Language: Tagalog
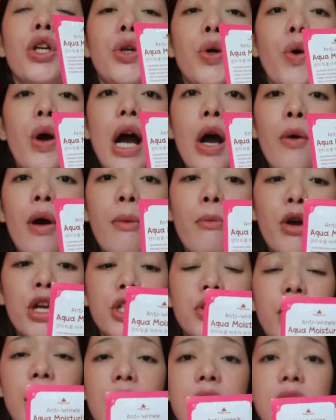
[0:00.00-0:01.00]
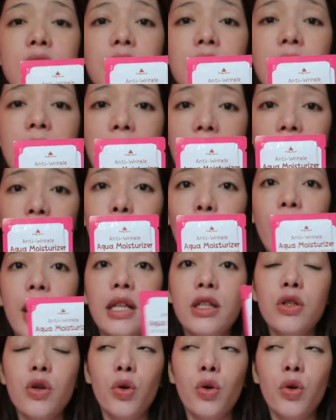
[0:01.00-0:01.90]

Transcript: yung Aqua Moisturizer ng iWhite.